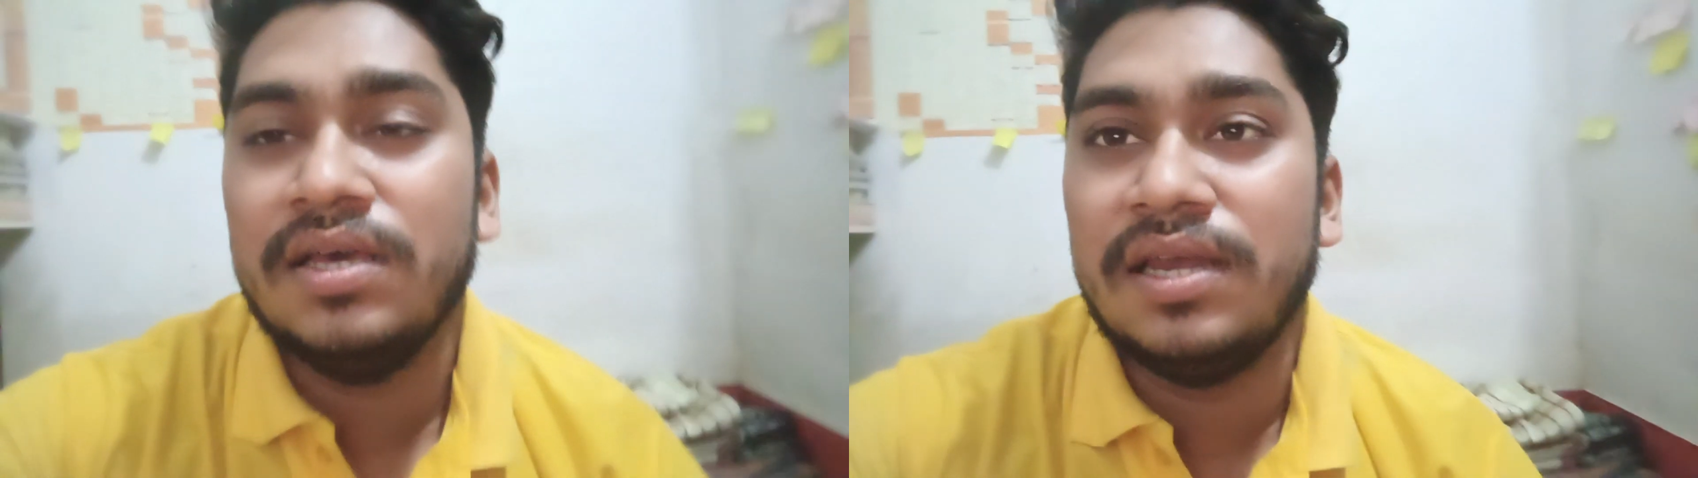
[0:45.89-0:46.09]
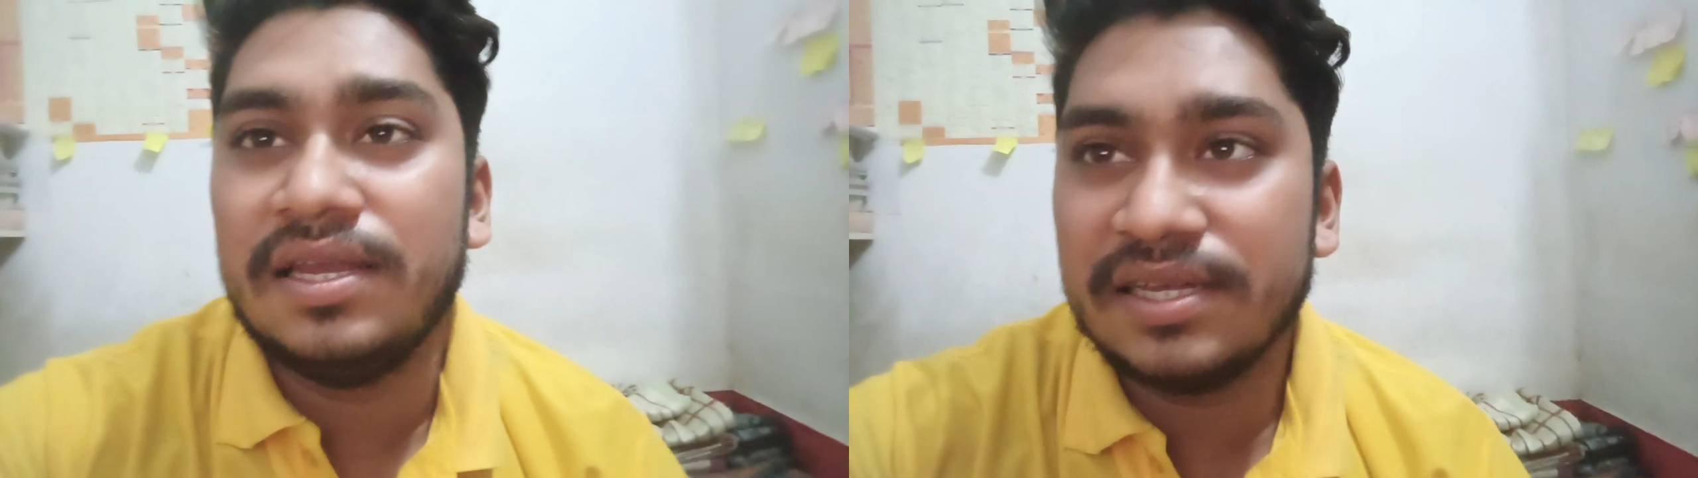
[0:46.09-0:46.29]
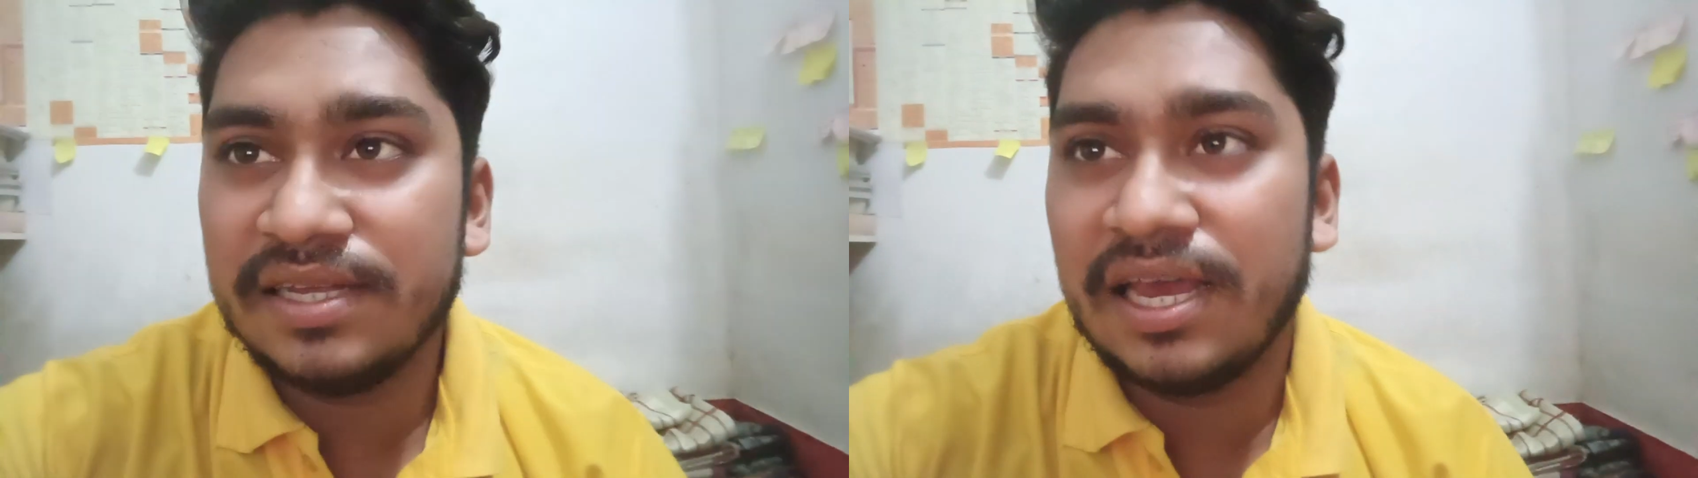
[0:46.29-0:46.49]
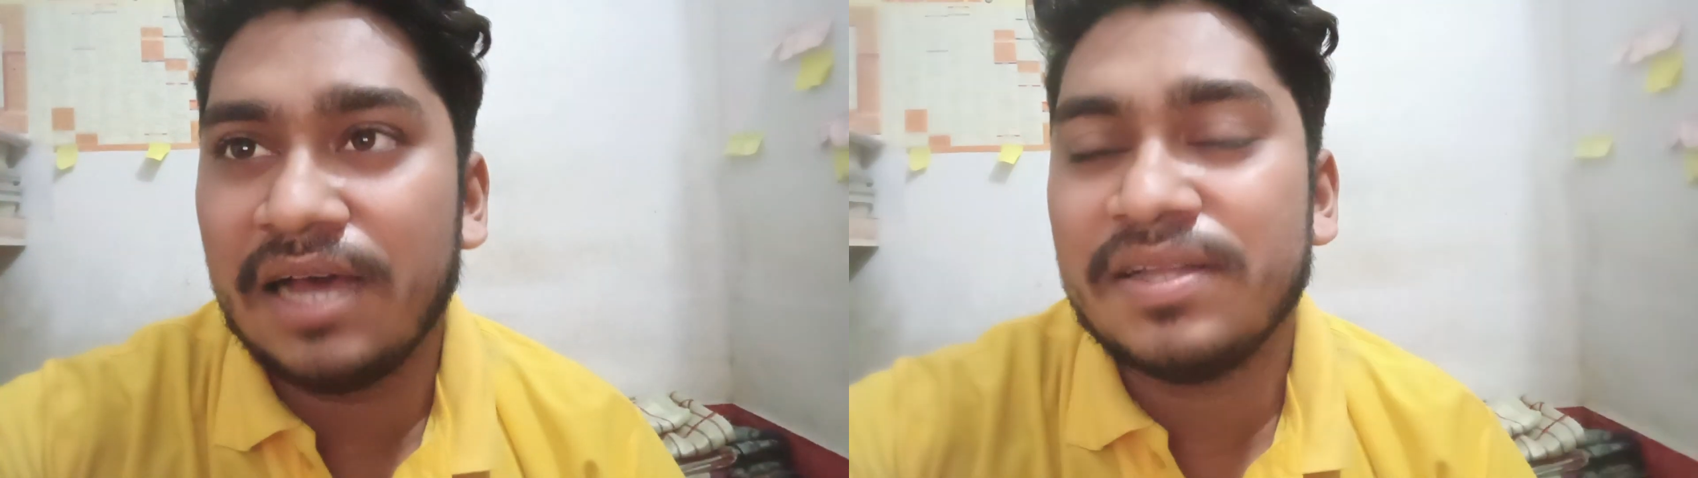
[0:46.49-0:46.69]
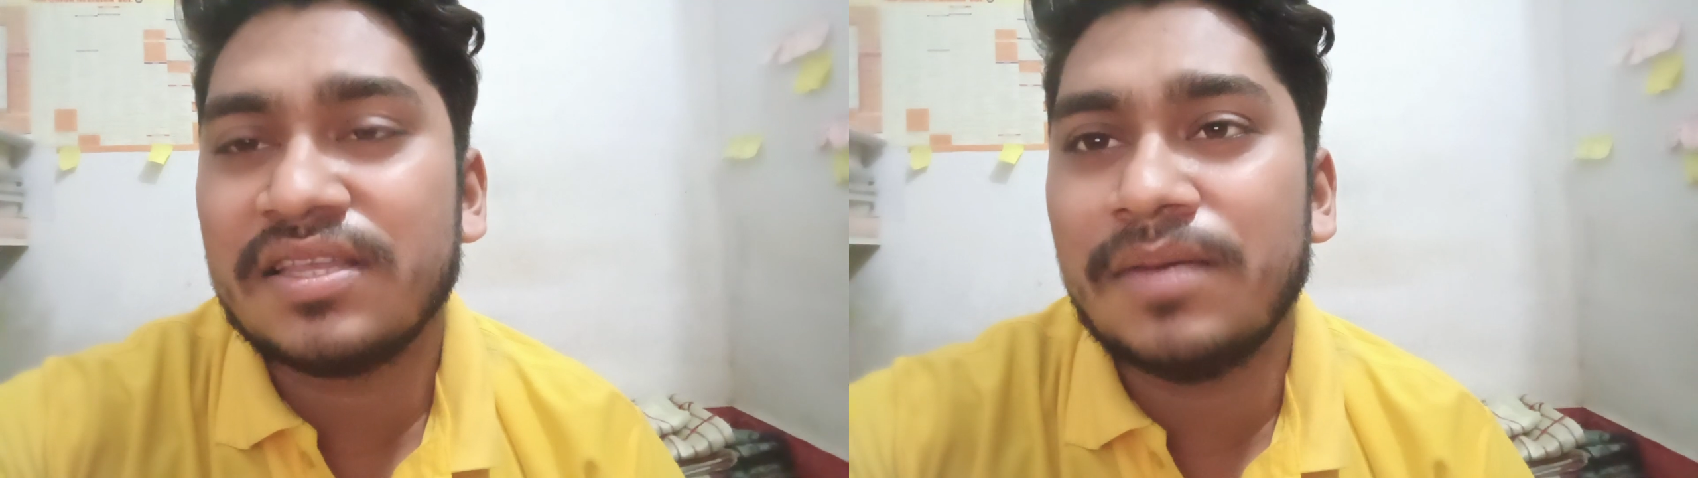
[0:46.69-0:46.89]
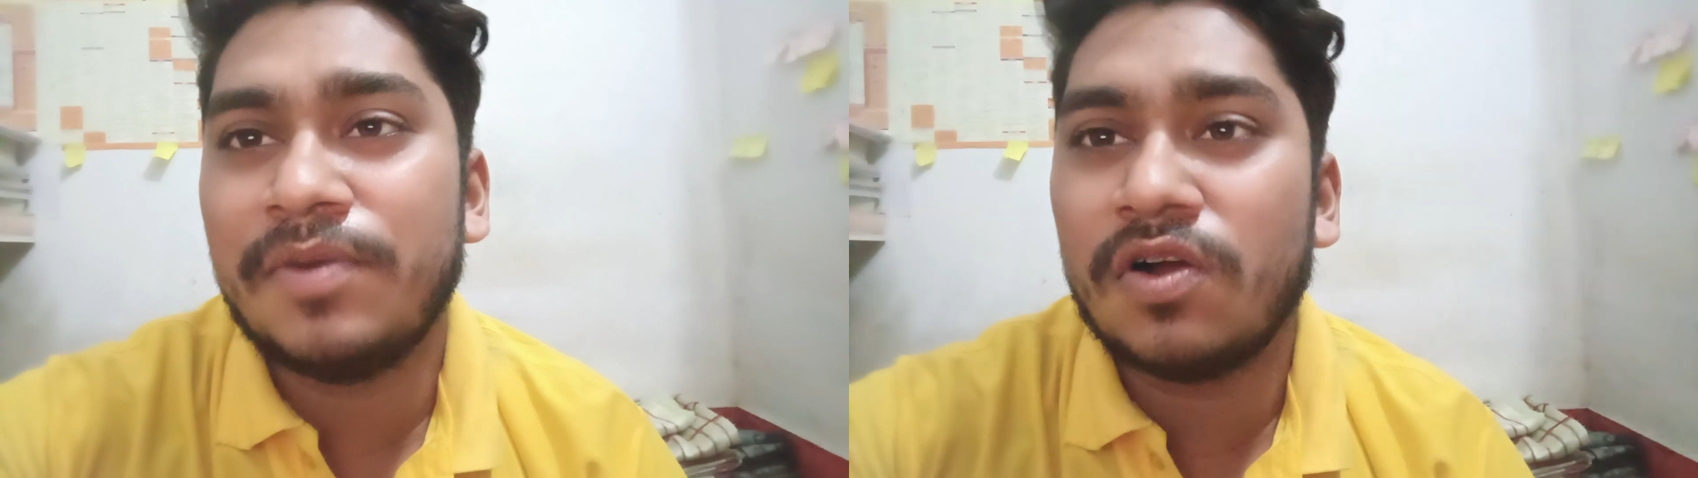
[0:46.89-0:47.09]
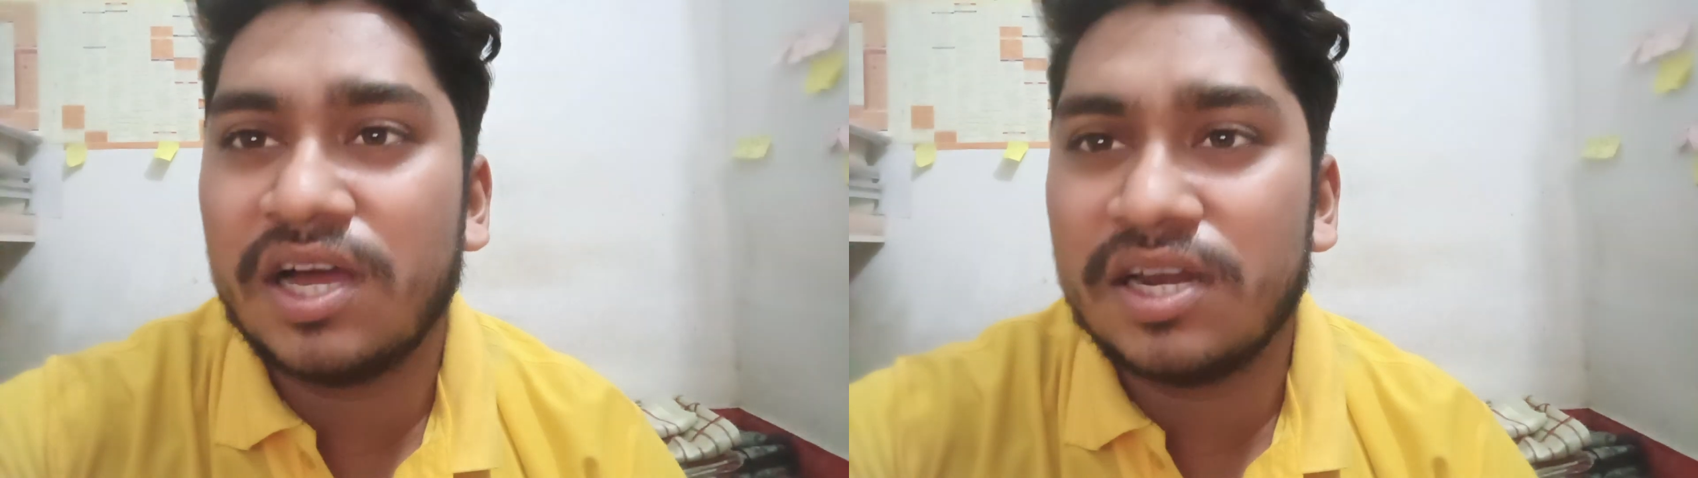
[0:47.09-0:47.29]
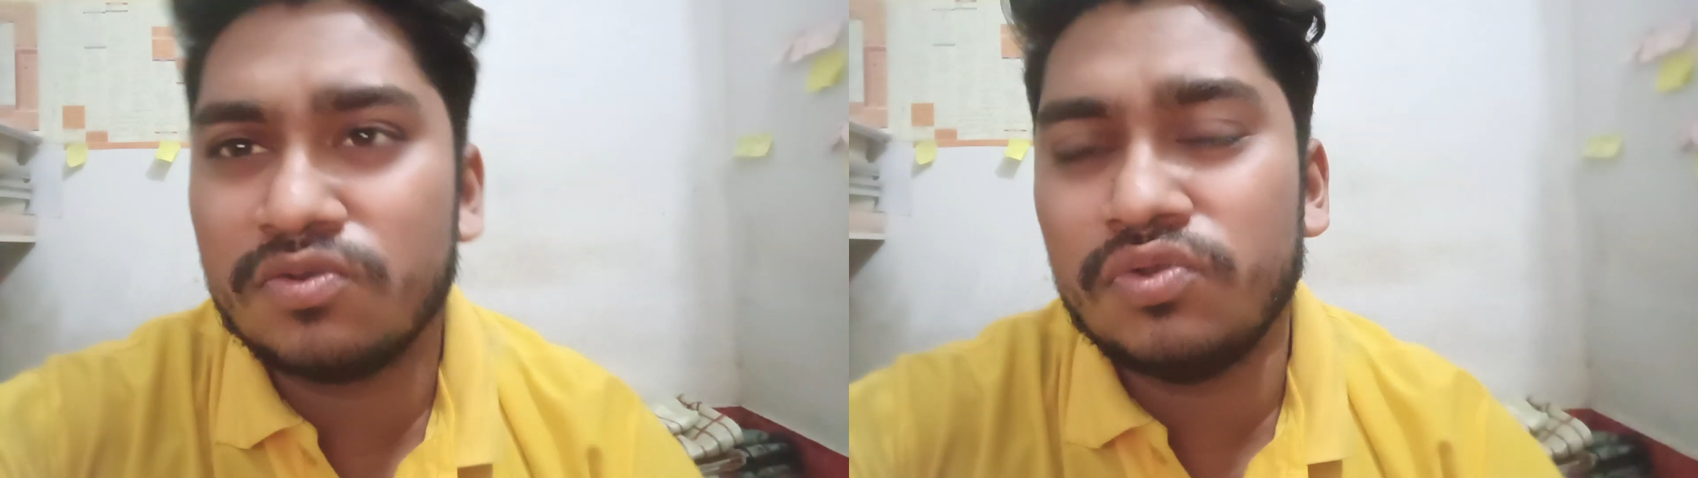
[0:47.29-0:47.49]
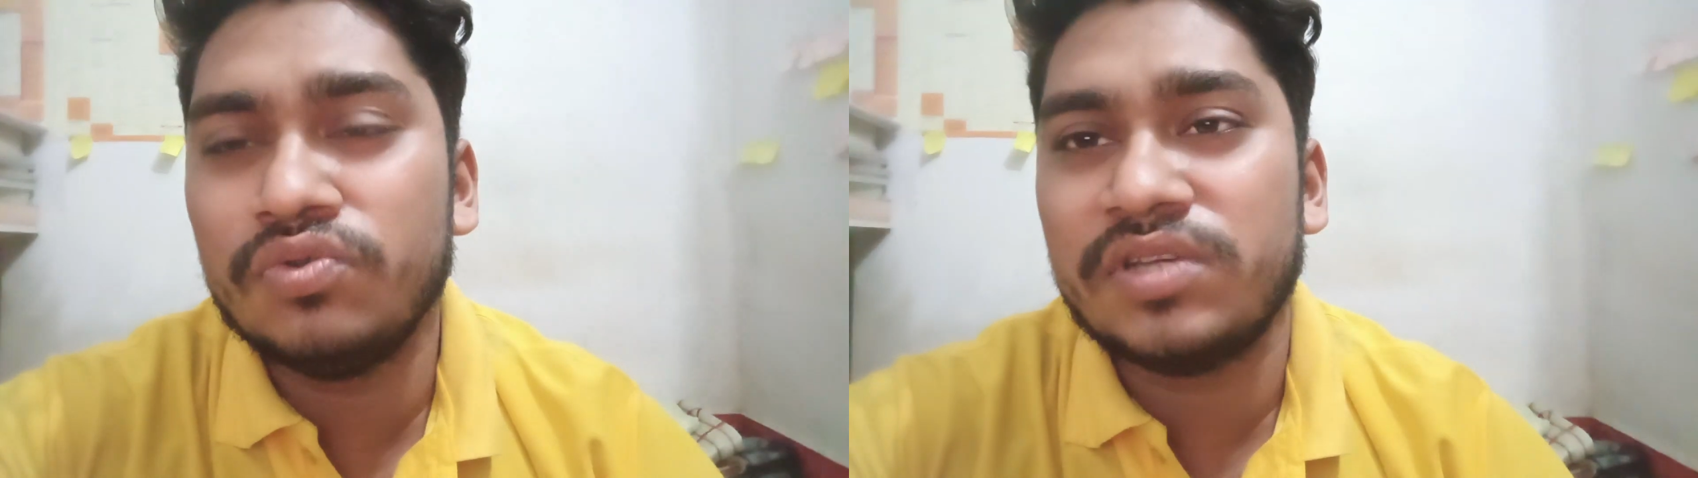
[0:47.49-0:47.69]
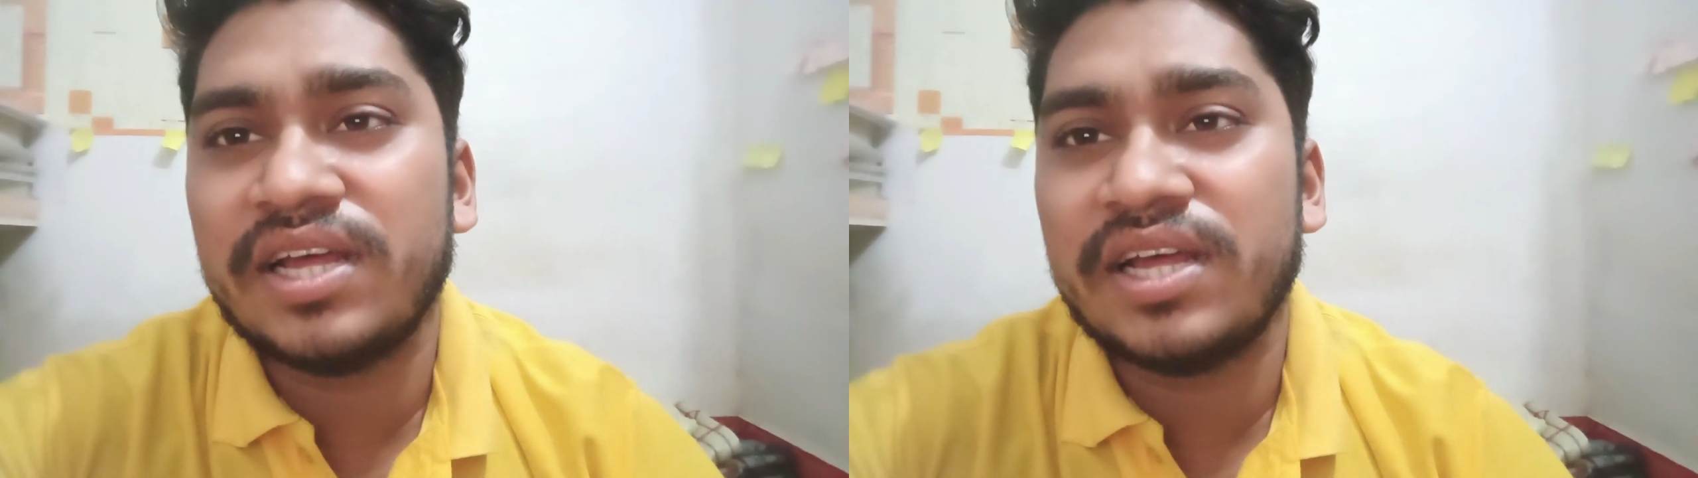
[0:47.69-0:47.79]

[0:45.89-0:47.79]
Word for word: लेकिन इलाहाबाद का भौकाल कुछ दूसरा